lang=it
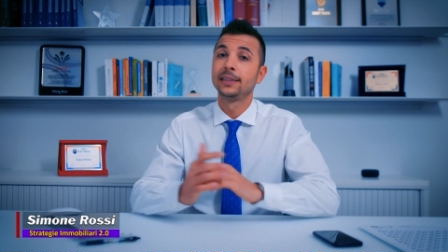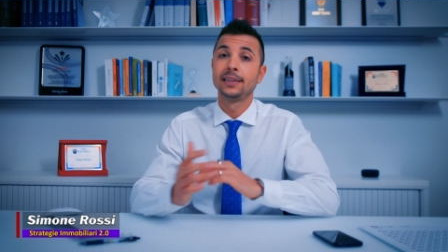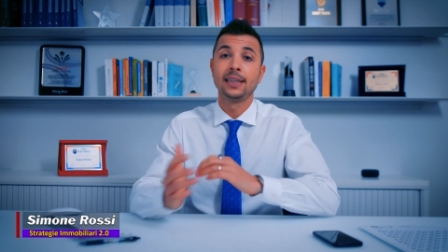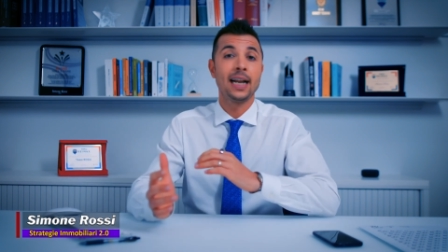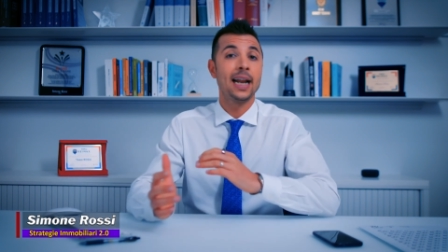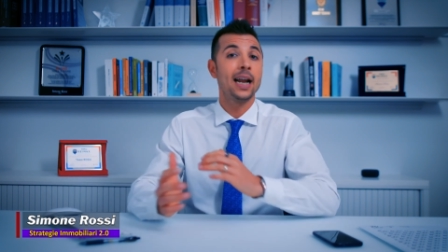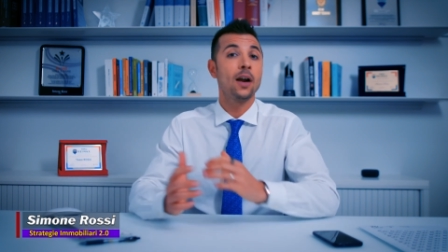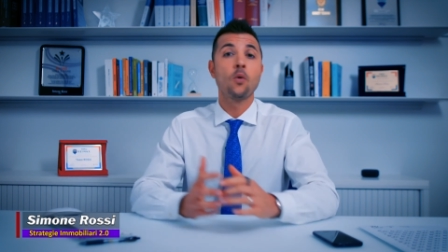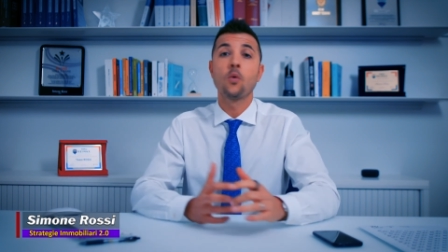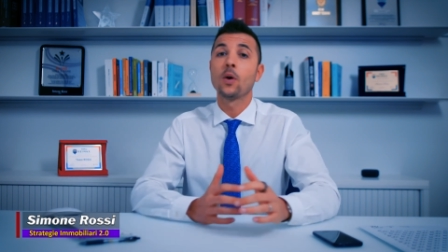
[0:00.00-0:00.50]

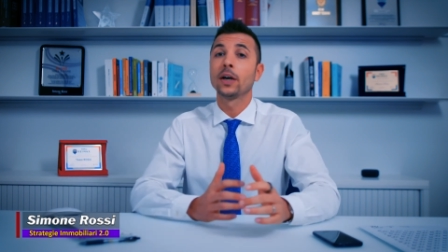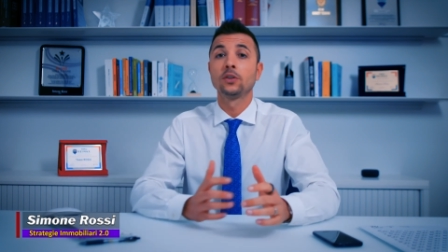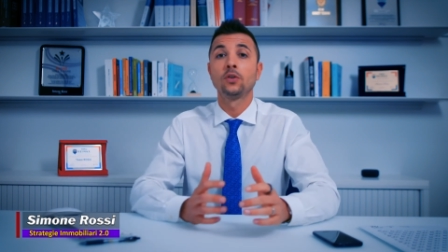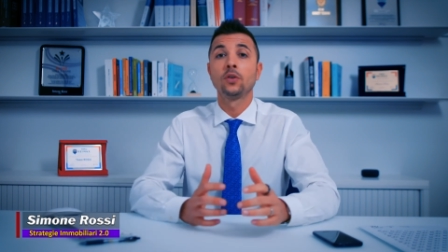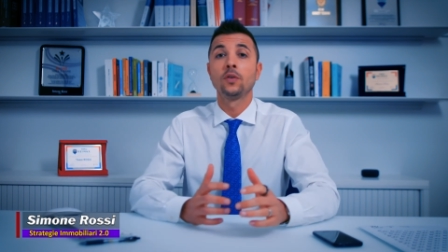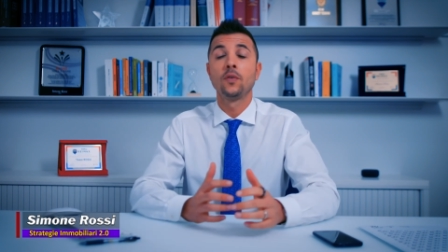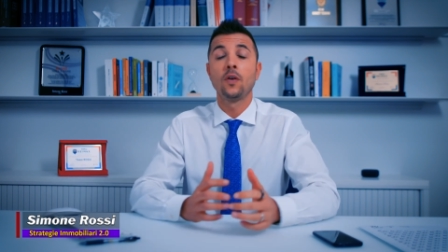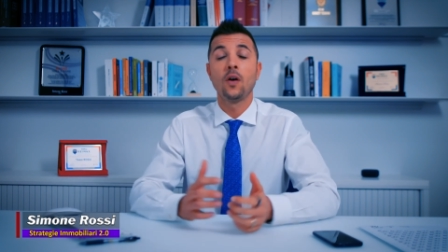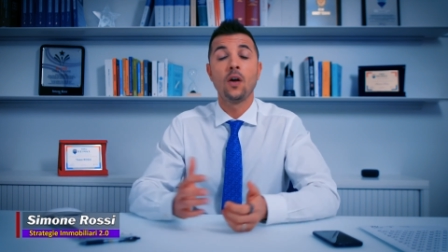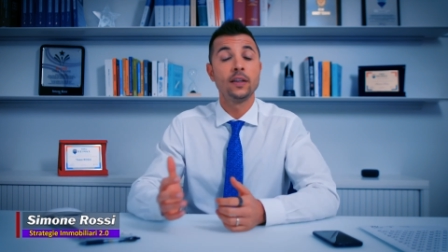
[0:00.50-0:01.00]

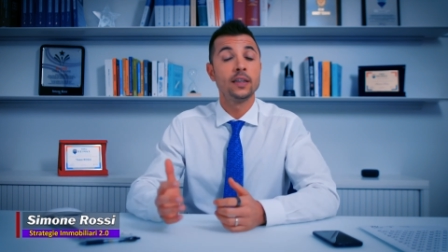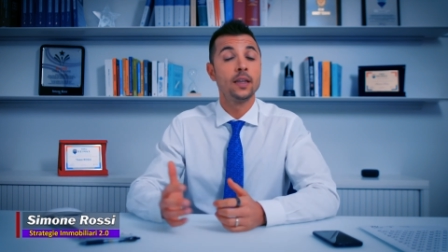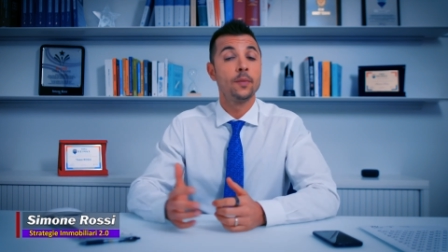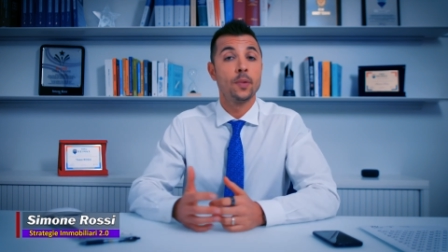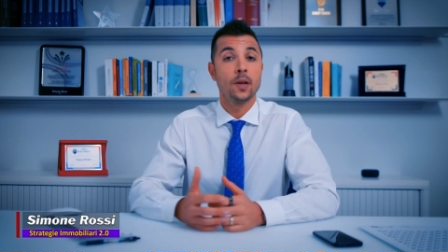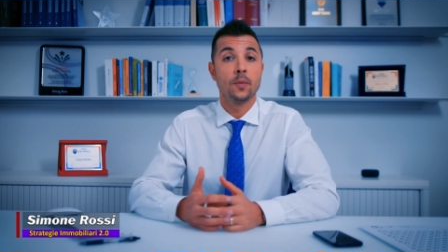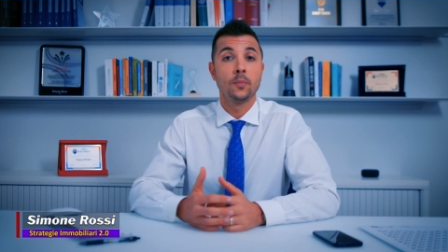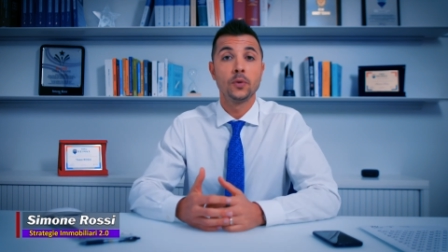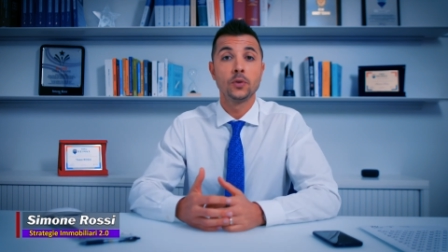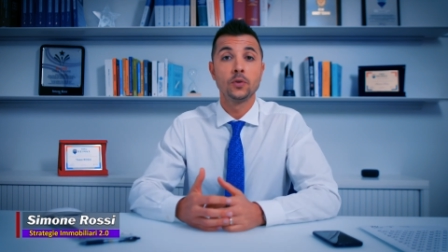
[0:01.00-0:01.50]
3-4 volte
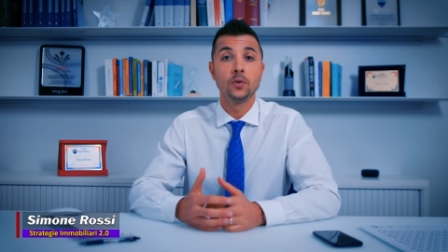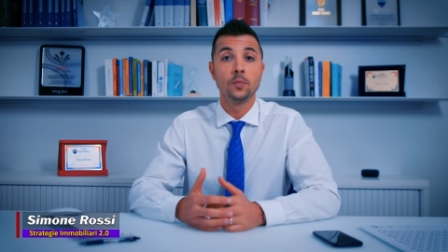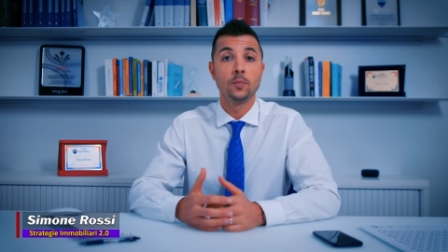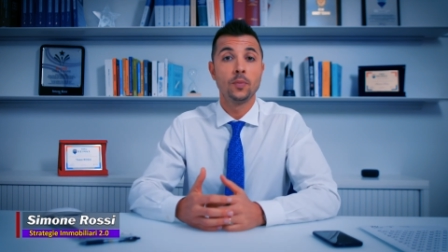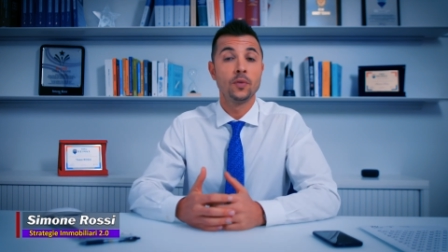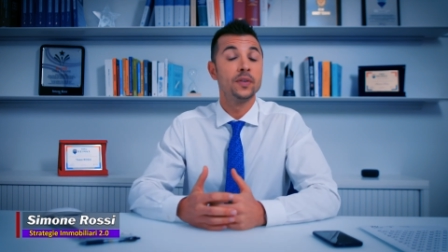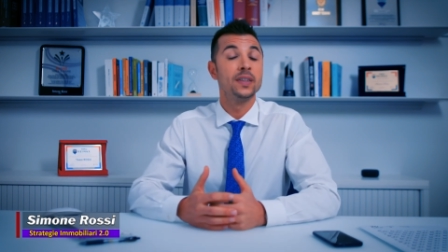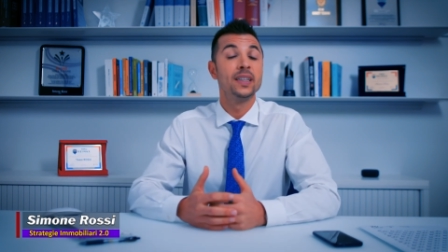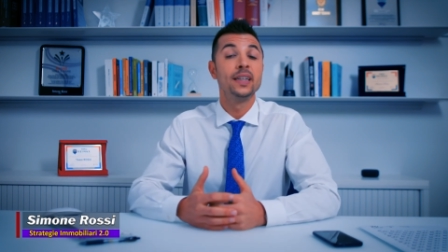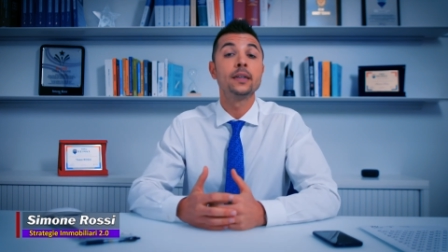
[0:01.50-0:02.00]
per poi
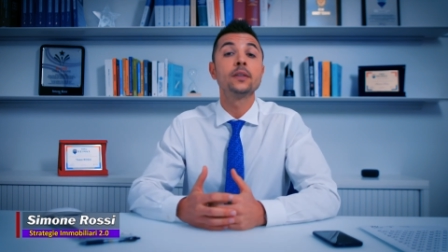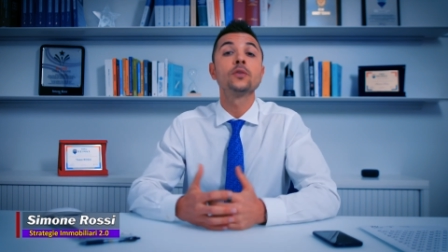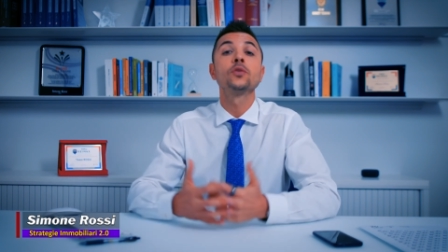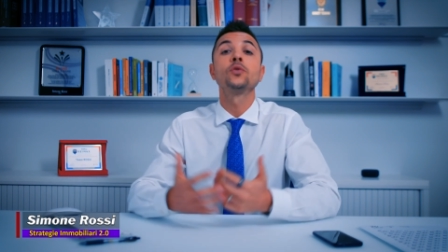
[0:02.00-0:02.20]
dopo vedere